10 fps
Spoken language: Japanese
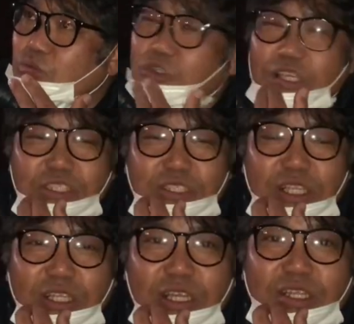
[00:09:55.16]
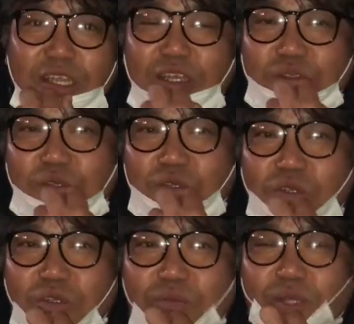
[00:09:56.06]
昔だったらねあ
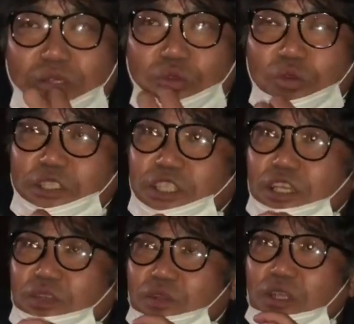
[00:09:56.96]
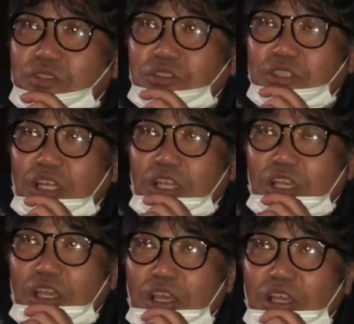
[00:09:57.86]
の、うん、まあ動画じゃないけどああいう何だ
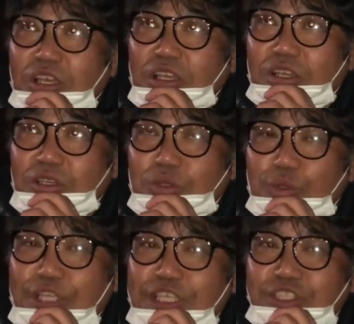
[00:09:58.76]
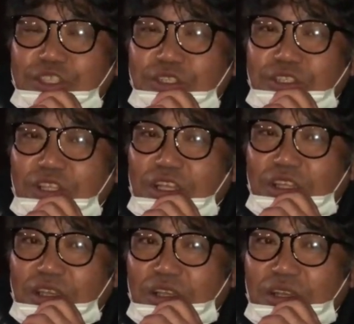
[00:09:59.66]
け、うん、フィーシティやつ何
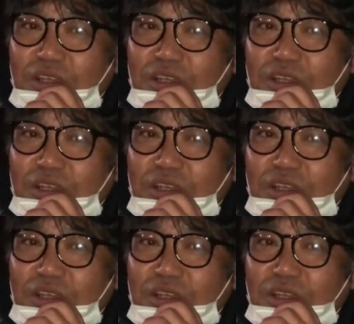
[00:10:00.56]
だっけあ